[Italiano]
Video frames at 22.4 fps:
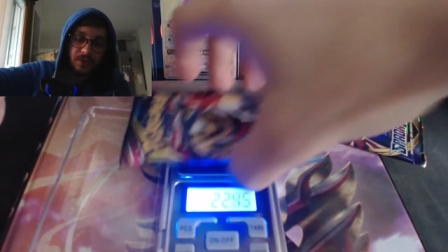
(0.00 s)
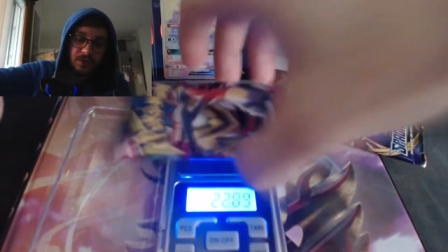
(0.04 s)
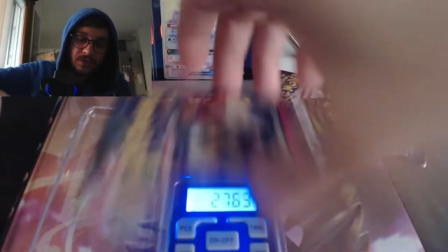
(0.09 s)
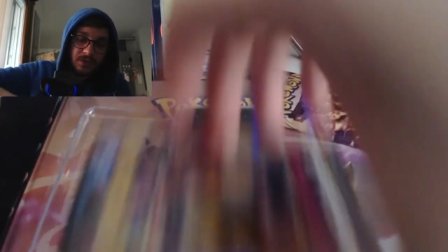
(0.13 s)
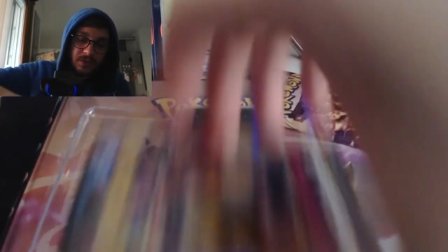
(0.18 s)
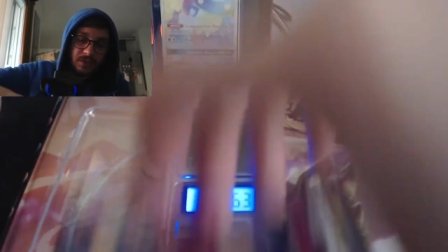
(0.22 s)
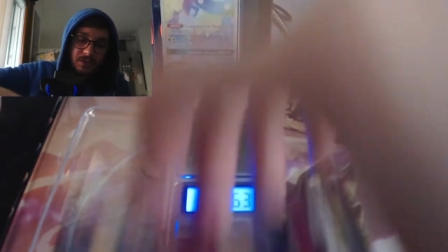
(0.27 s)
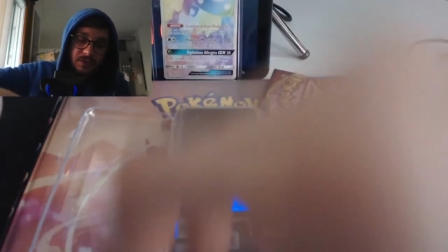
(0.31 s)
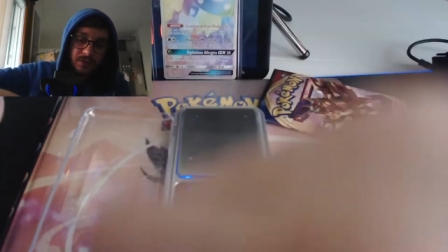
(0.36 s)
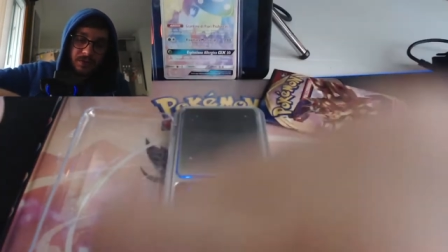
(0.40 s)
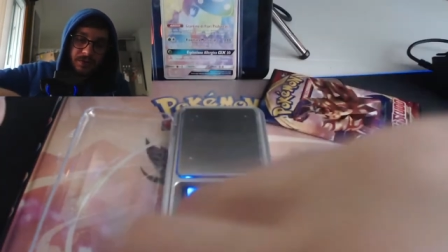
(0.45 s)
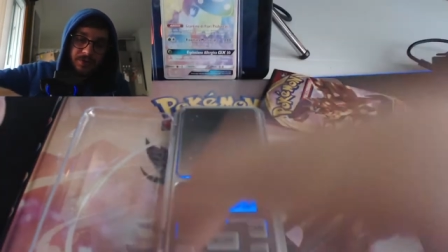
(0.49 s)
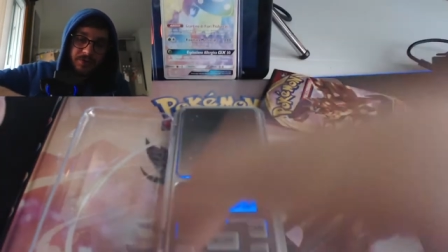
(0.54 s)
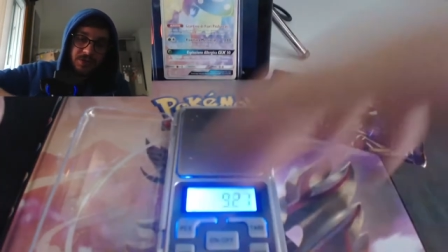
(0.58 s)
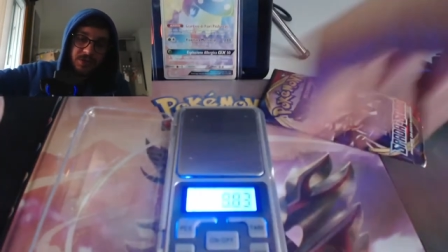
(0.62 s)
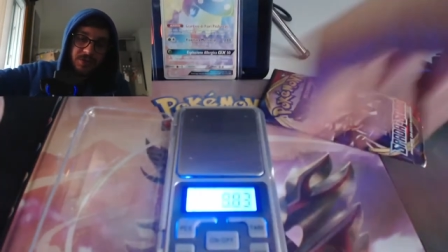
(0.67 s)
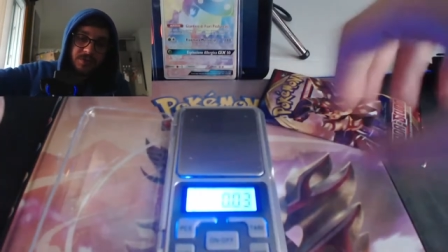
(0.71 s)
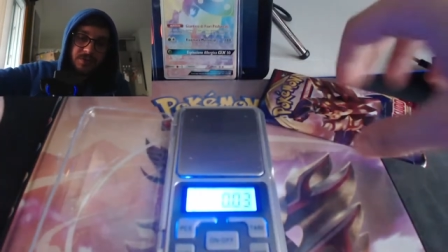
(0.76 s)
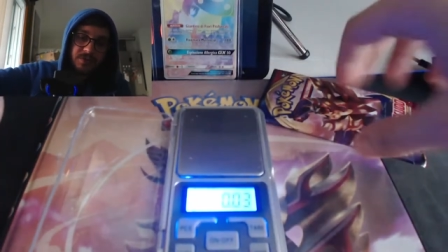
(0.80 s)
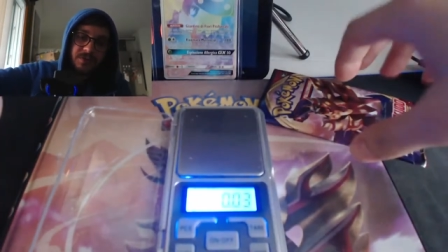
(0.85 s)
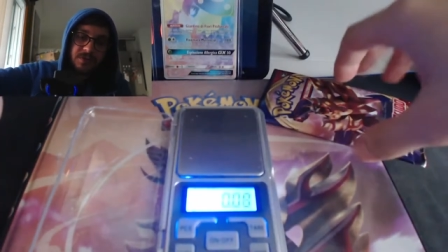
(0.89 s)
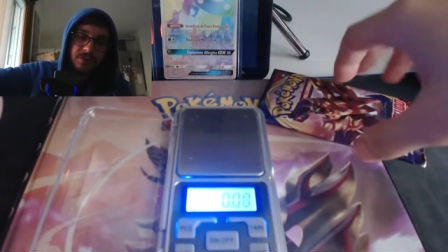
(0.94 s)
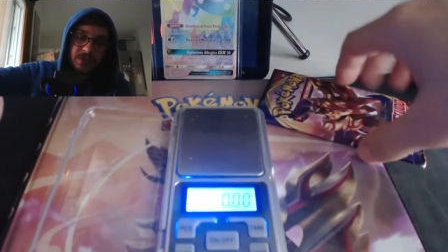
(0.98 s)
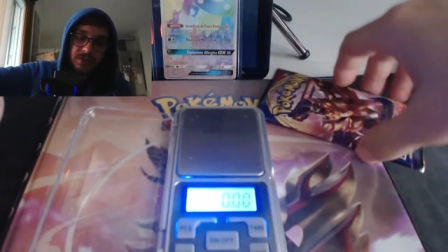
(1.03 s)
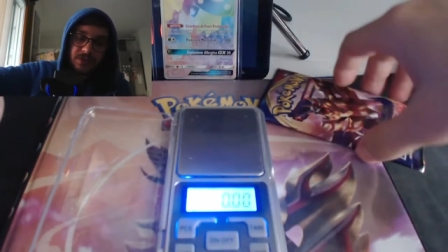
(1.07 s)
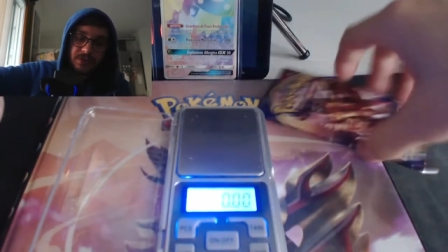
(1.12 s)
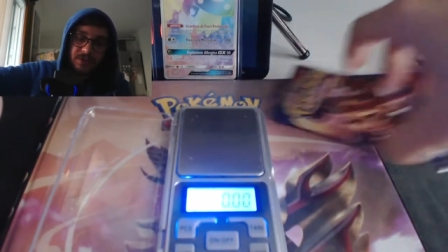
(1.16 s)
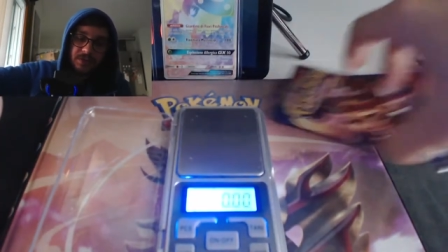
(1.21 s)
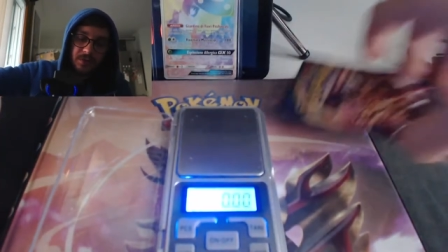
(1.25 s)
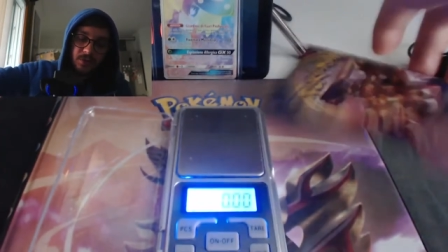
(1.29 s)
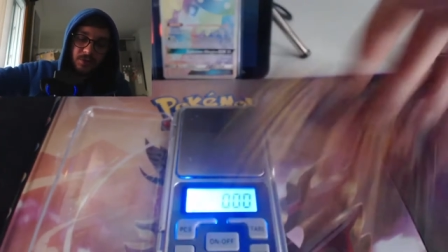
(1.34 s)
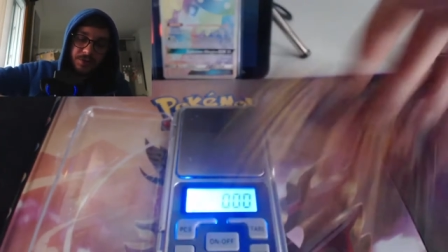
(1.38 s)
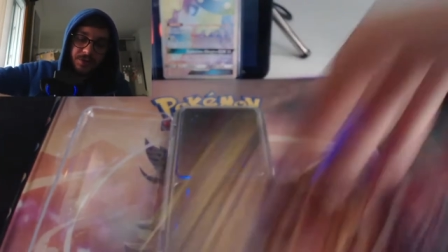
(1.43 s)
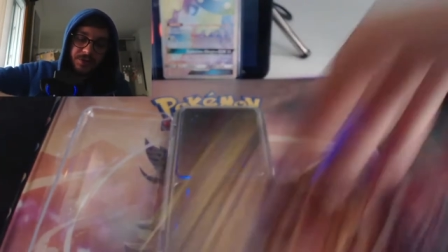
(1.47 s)
Allora, facciamo così.
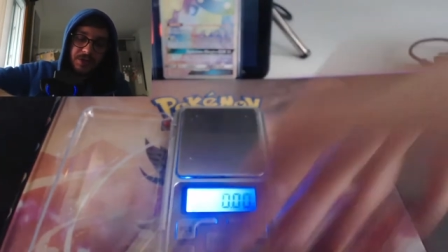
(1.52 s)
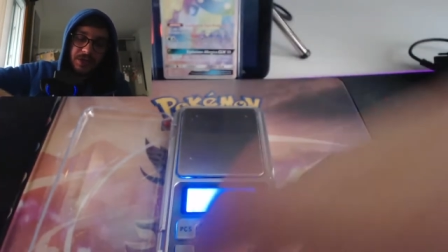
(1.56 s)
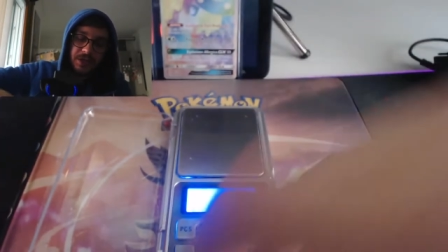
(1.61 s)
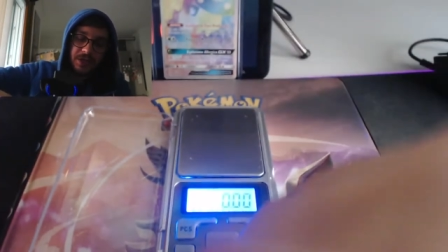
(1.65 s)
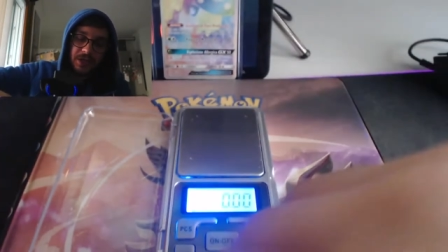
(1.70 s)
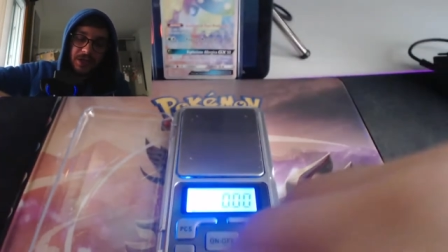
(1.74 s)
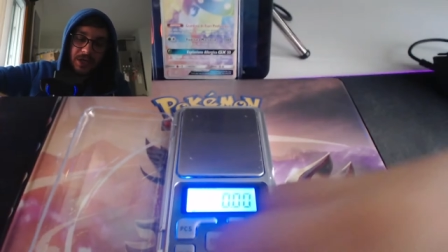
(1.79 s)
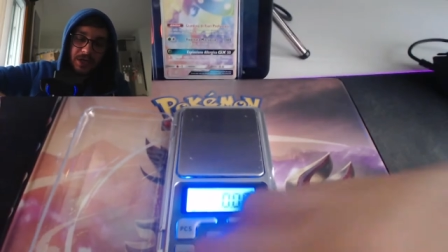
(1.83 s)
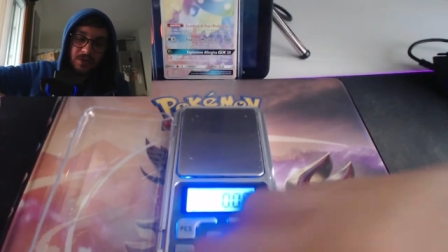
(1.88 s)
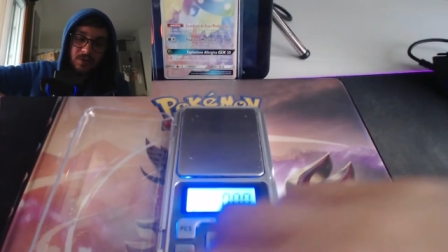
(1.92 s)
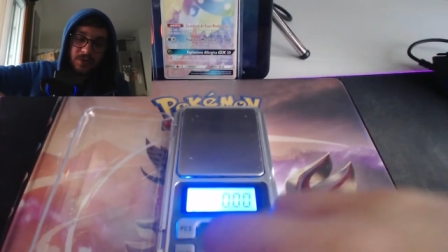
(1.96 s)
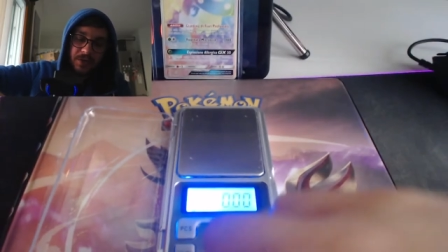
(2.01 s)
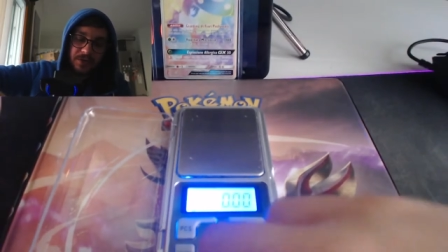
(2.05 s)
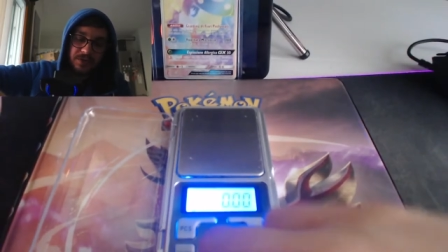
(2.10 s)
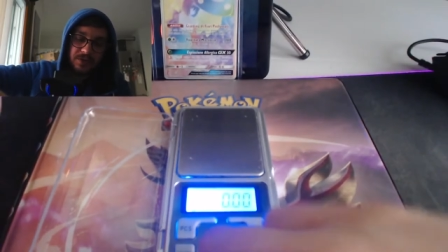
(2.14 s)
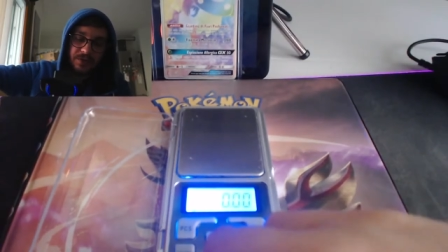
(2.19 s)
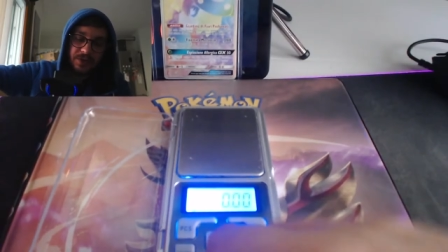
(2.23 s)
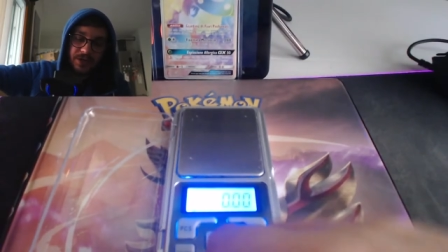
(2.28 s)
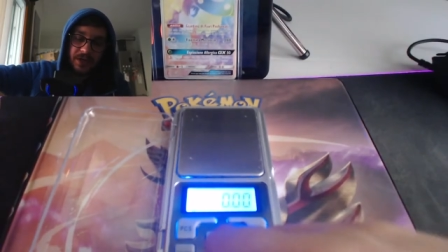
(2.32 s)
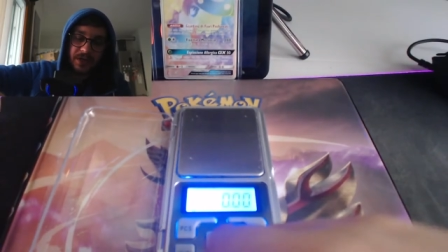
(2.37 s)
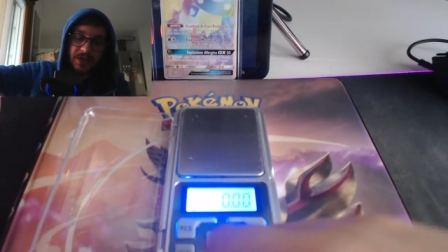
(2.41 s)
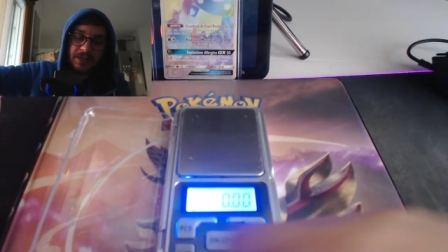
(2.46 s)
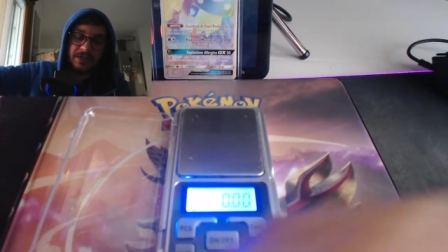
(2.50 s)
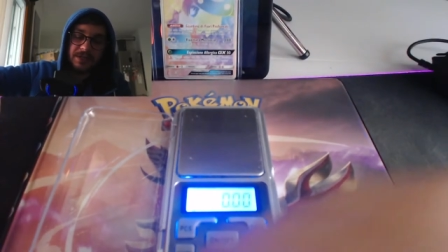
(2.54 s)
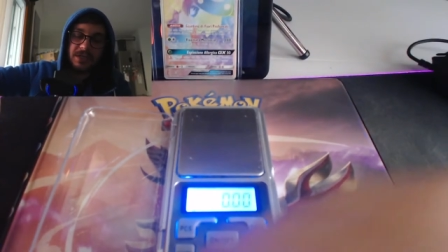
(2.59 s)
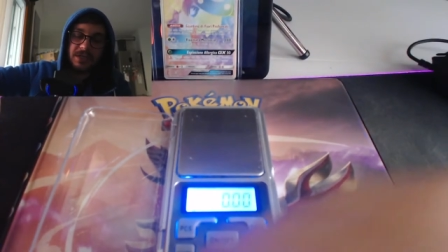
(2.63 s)
L'ordine è questo, ragazzi.